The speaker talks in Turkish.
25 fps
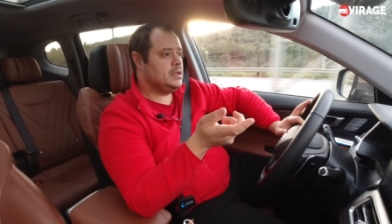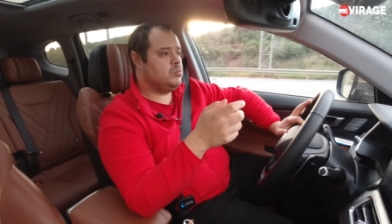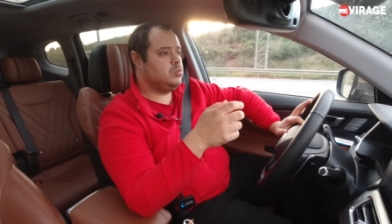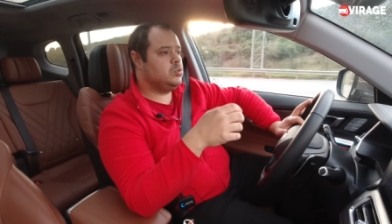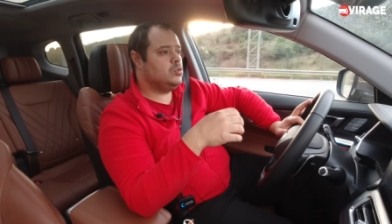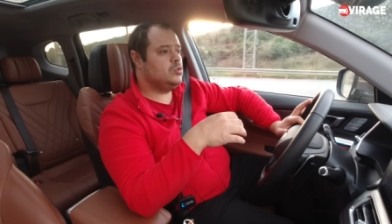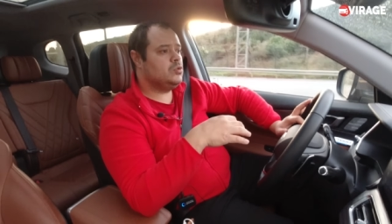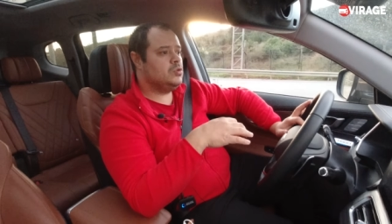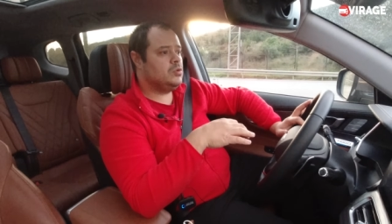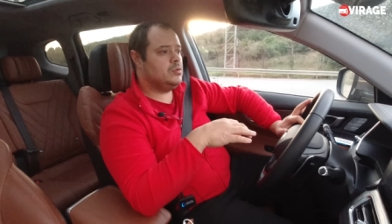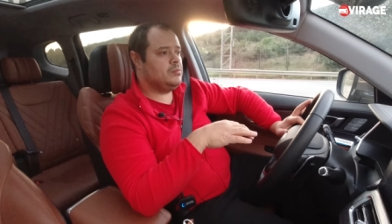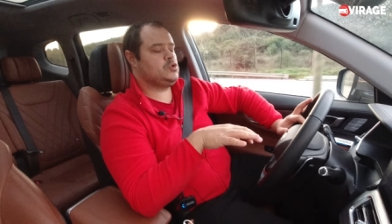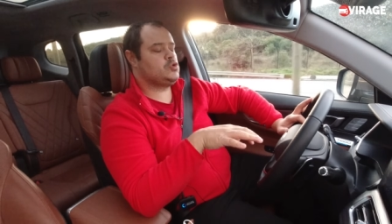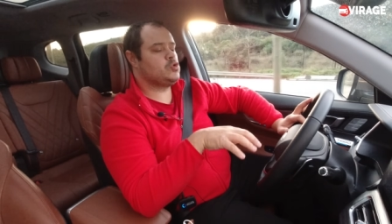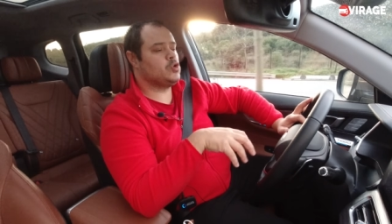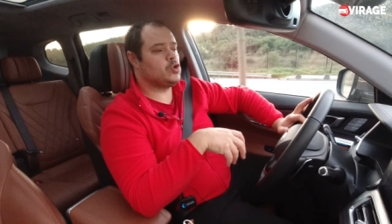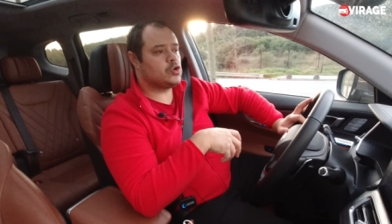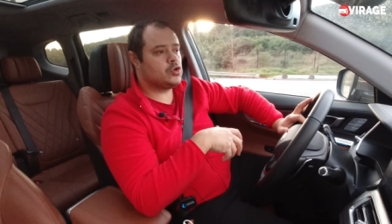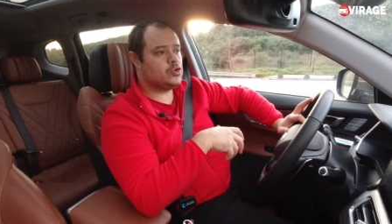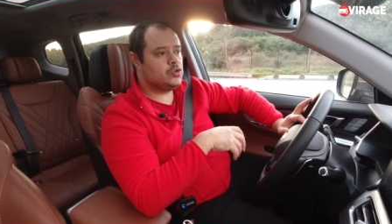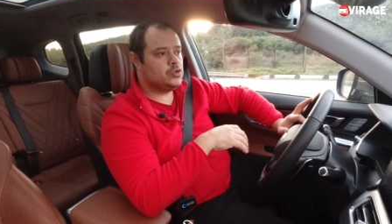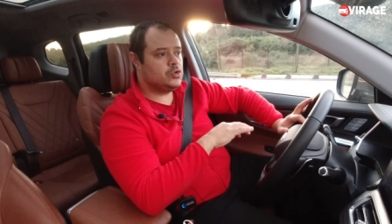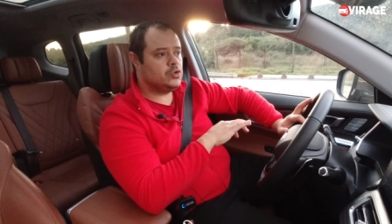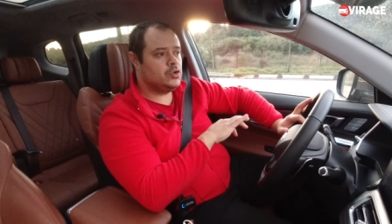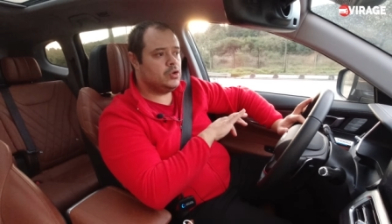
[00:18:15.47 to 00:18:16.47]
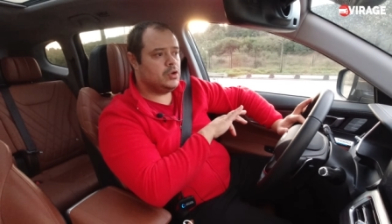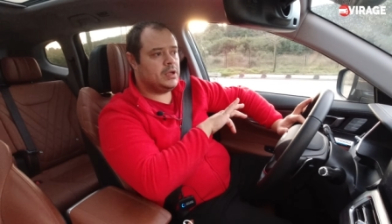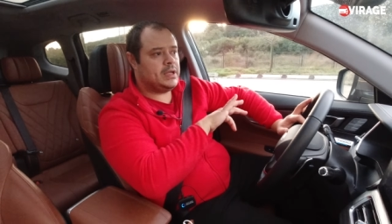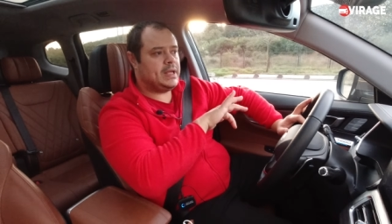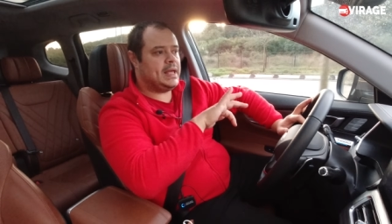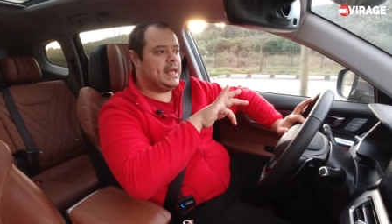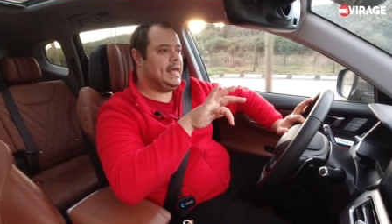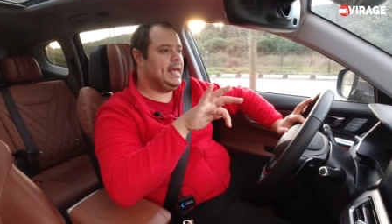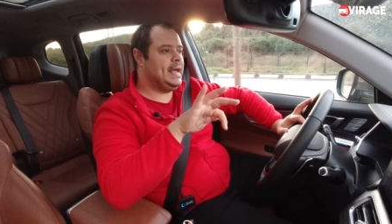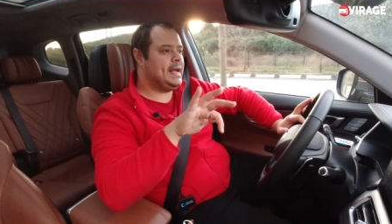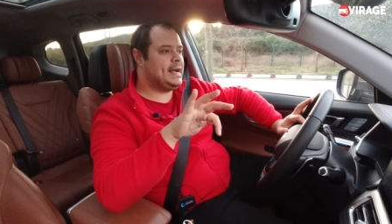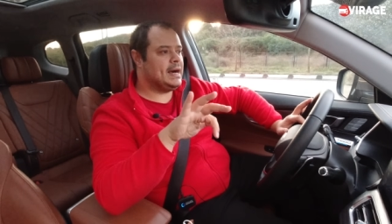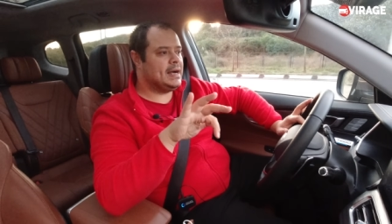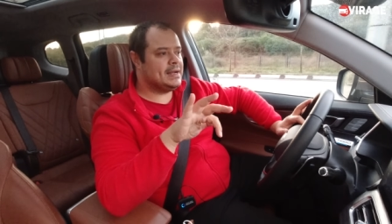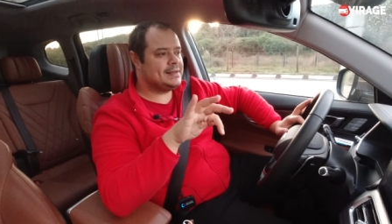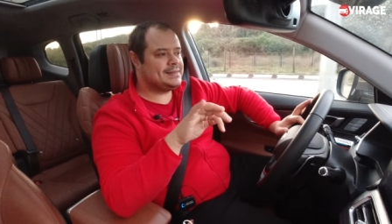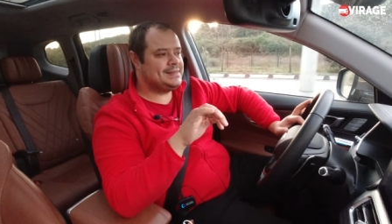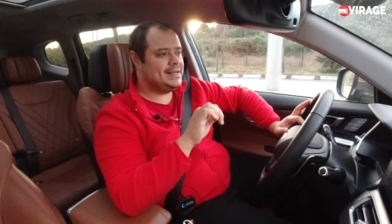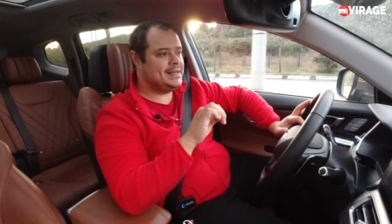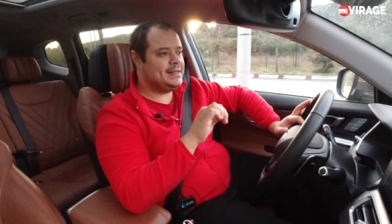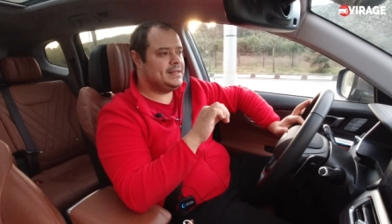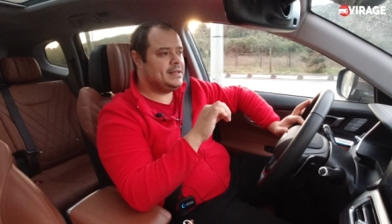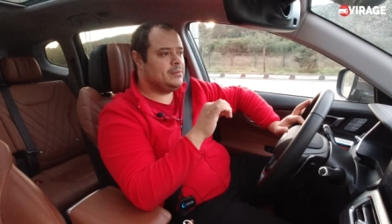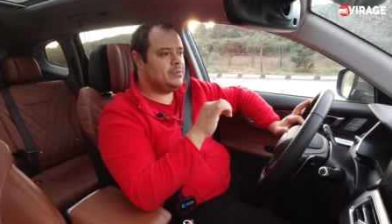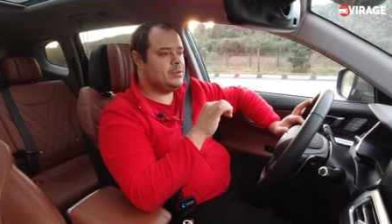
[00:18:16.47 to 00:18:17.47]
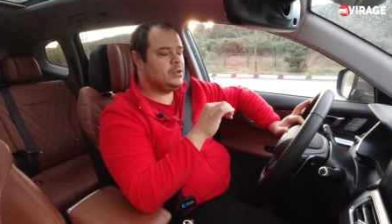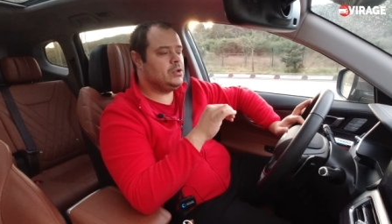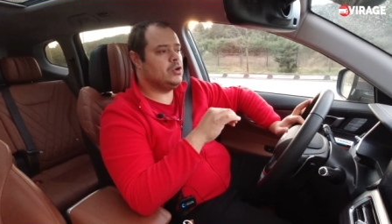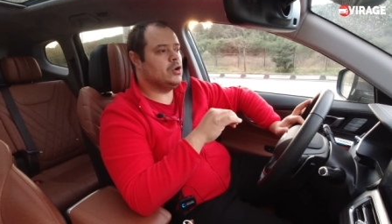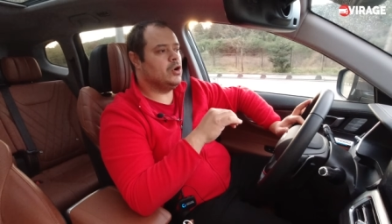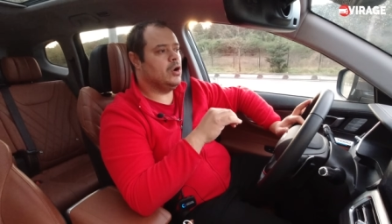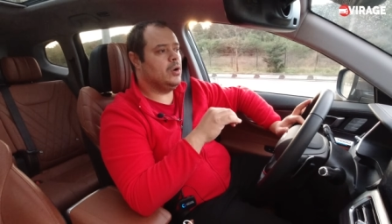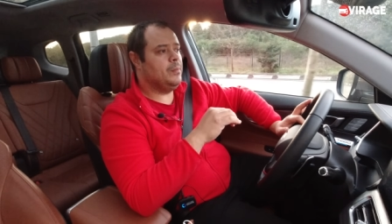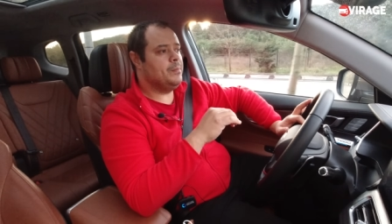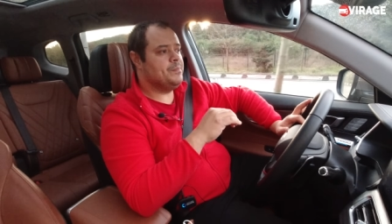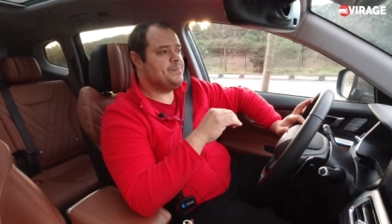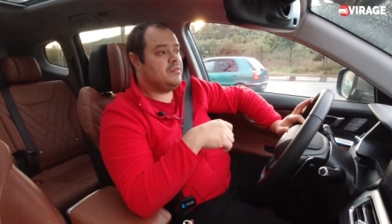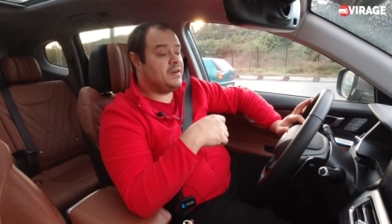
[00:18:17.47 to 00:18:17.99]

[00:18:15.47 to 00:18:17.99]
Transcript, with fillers: bu sorununu ekarte edebiliyor.